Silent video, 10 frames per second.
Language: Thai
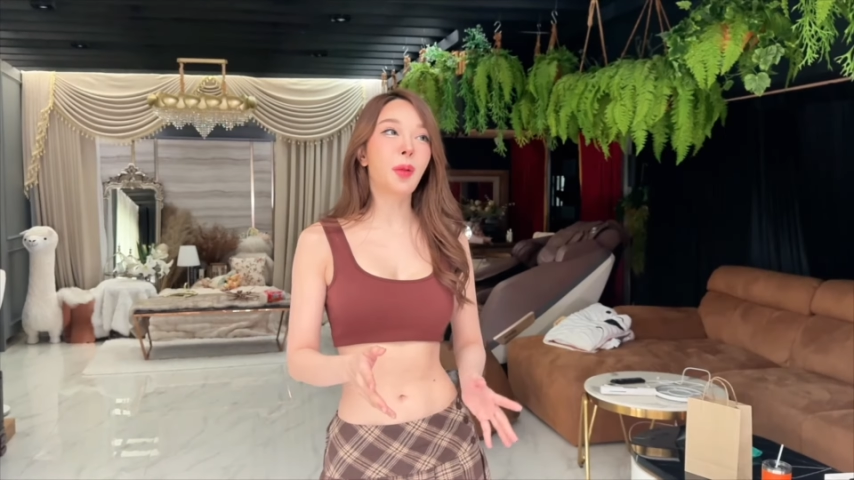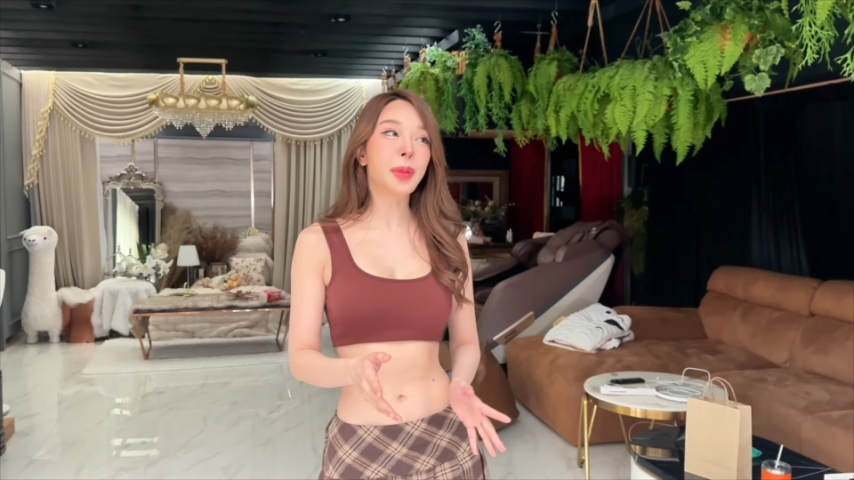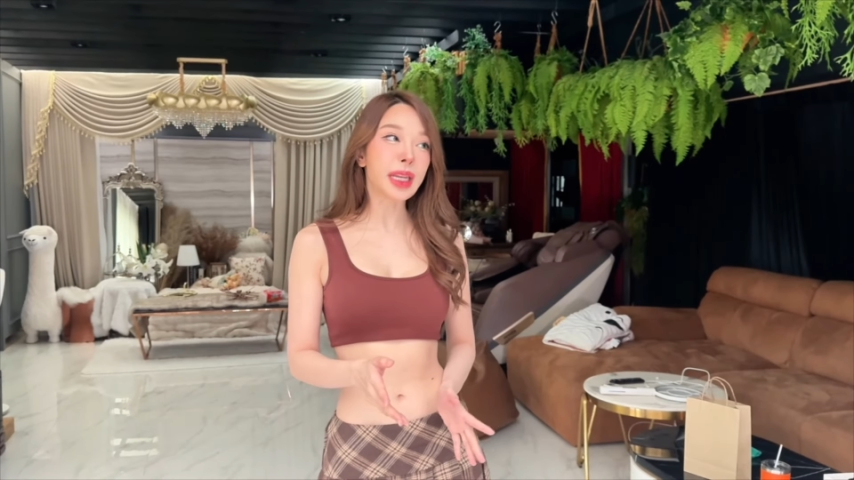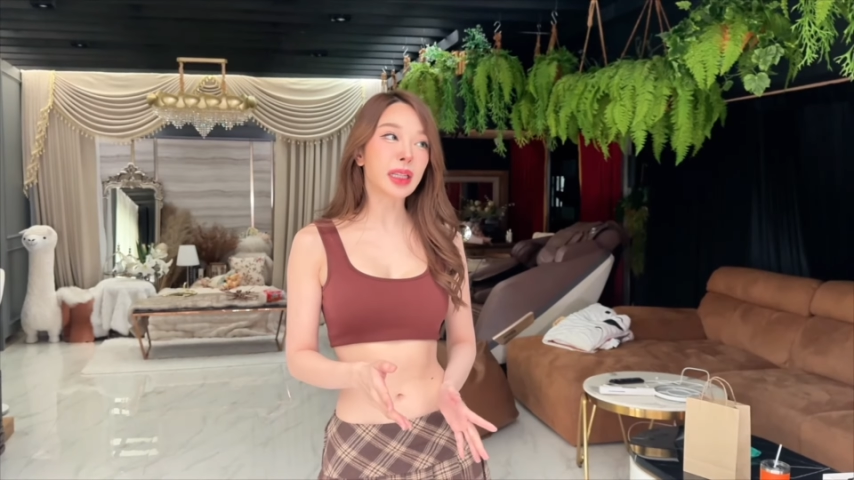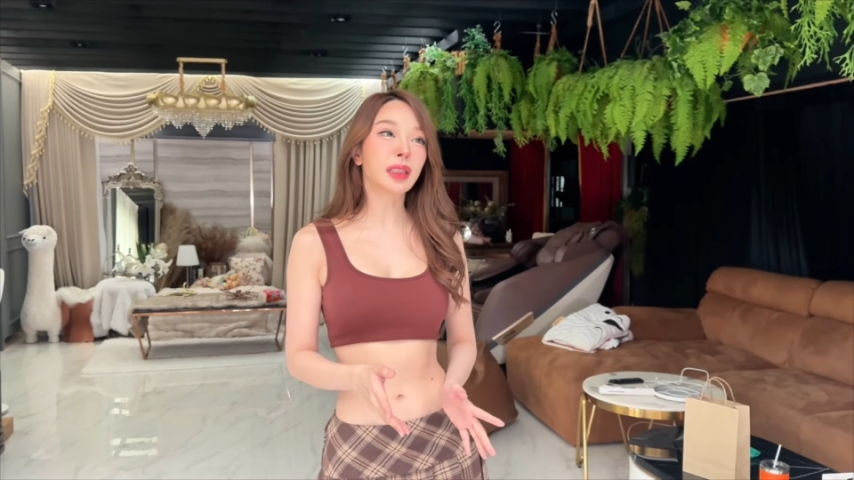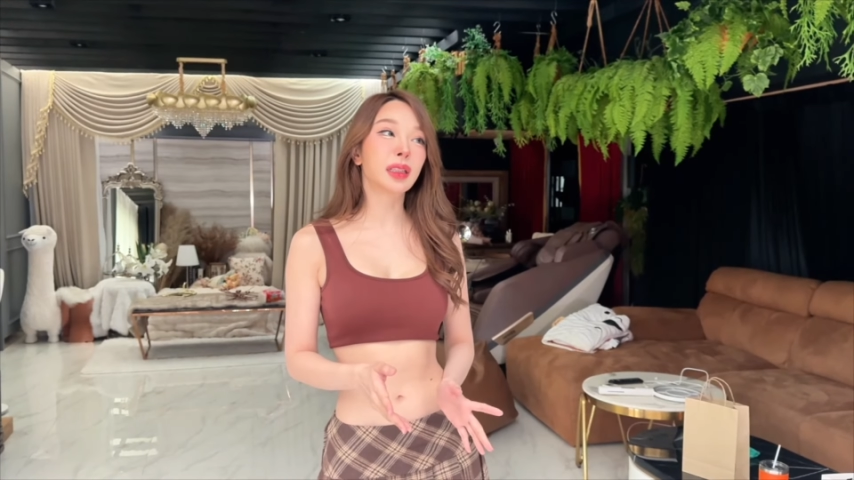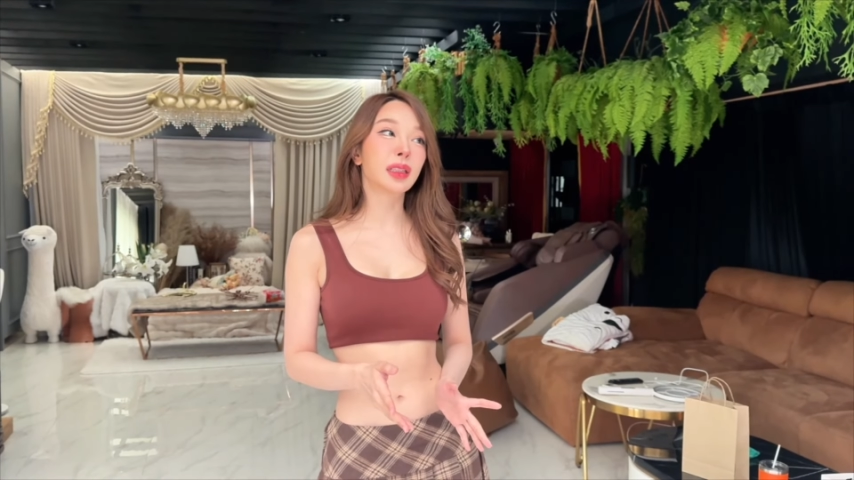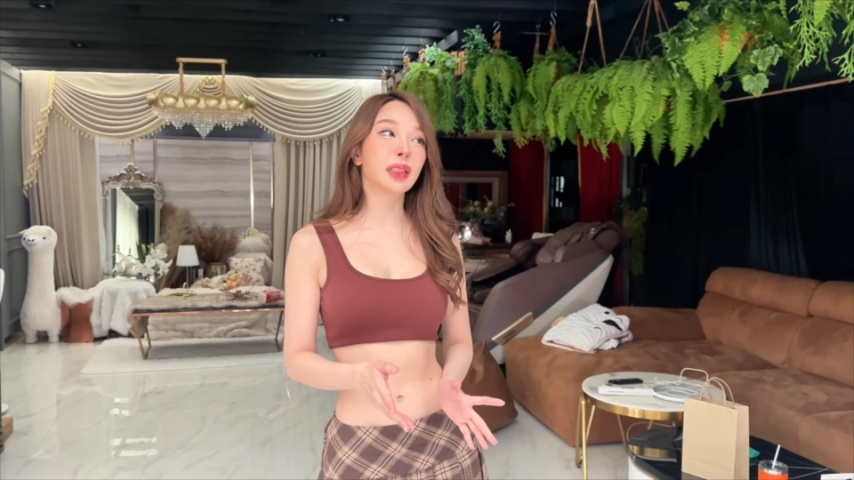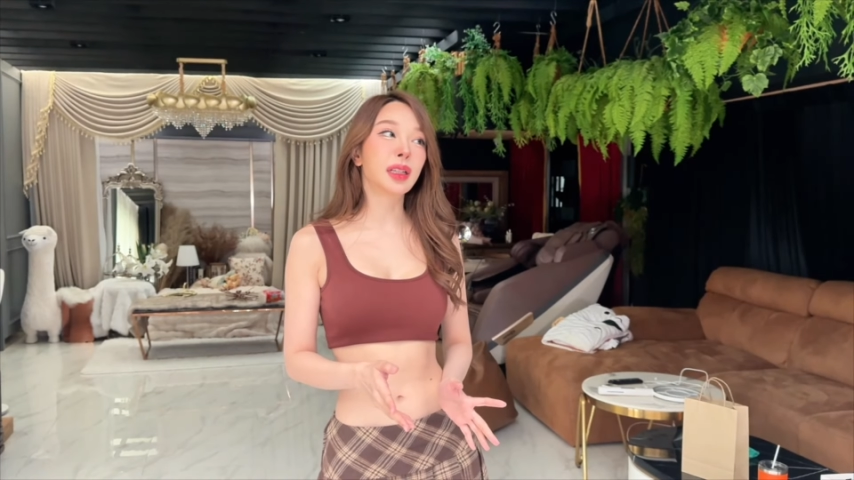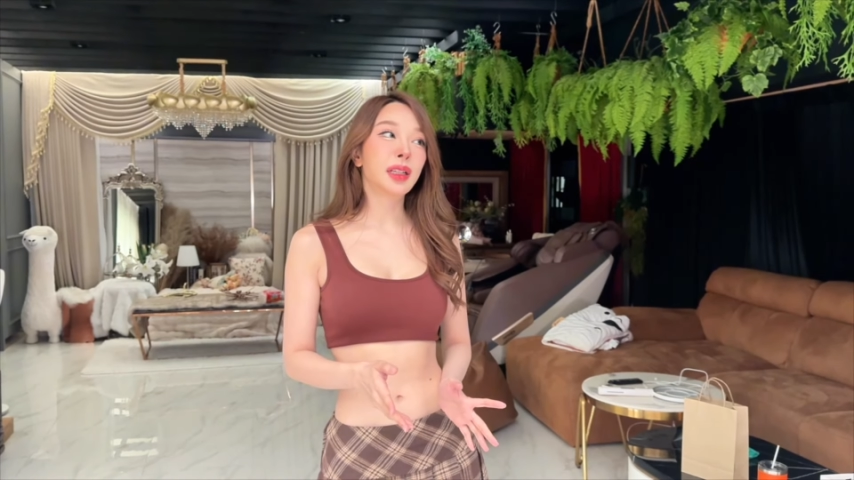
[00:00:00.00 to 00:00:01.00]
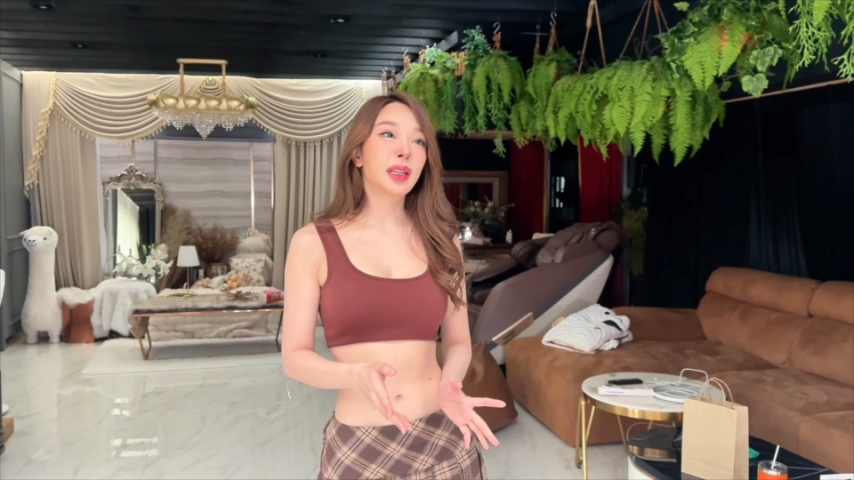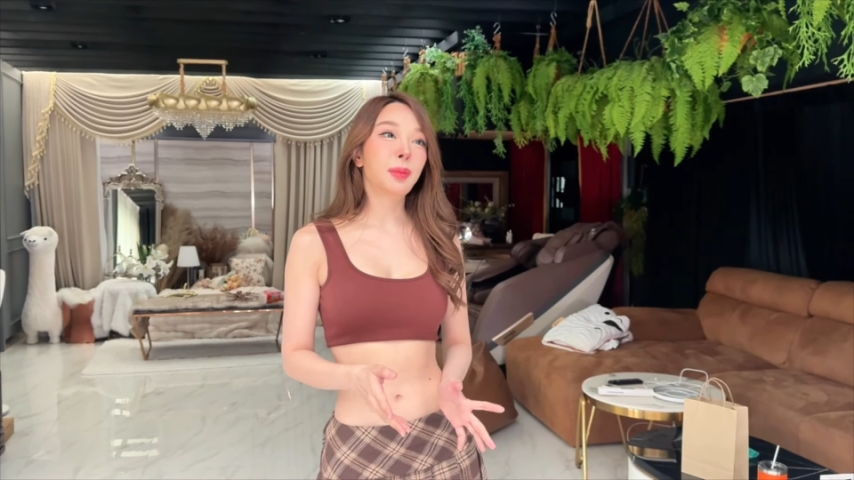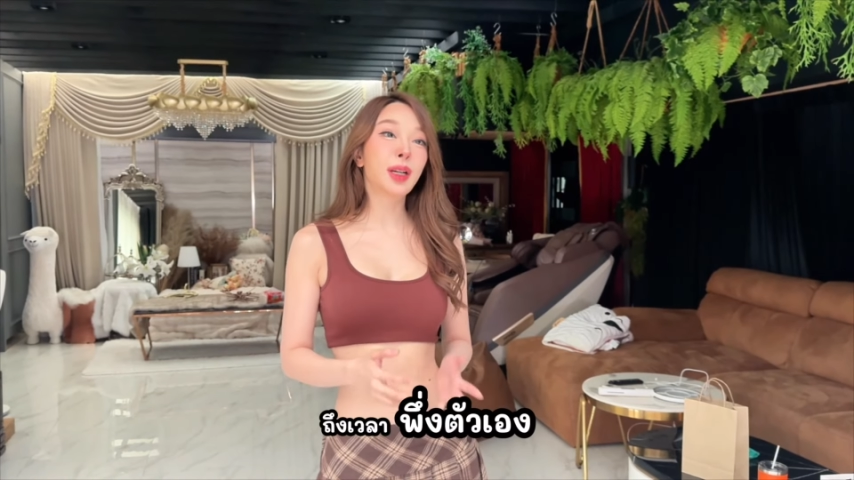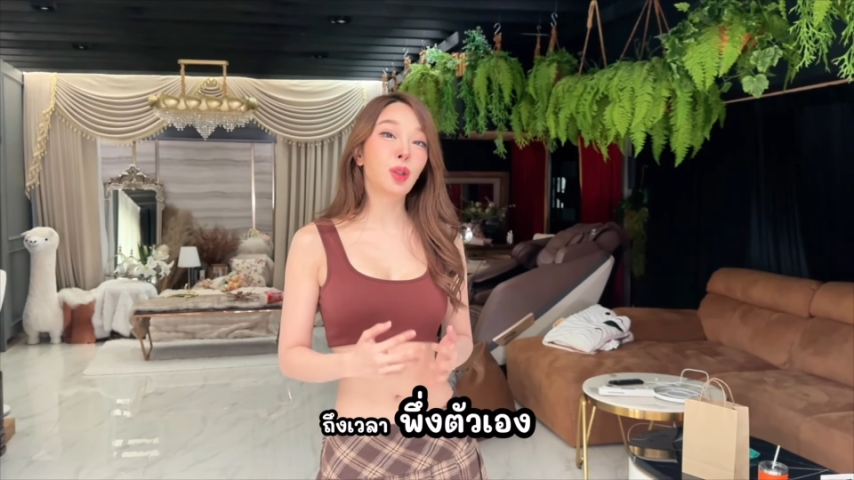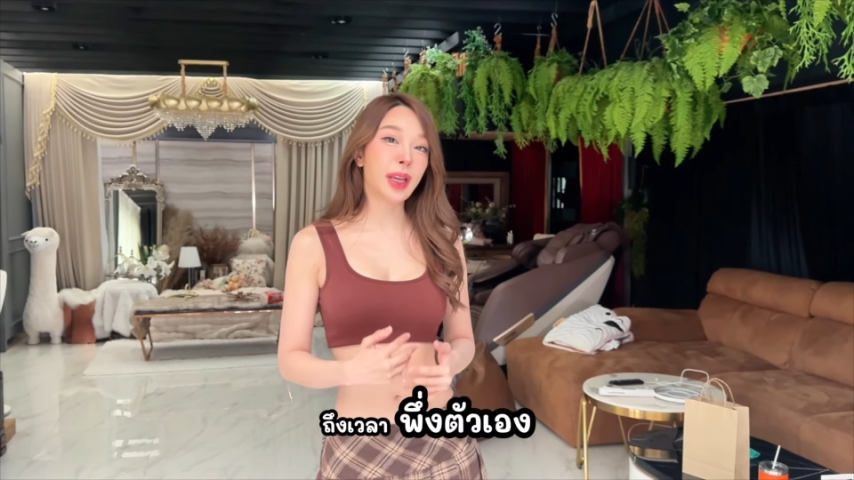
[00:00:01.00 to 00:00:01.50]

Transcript: อบนี้ก็คือตั้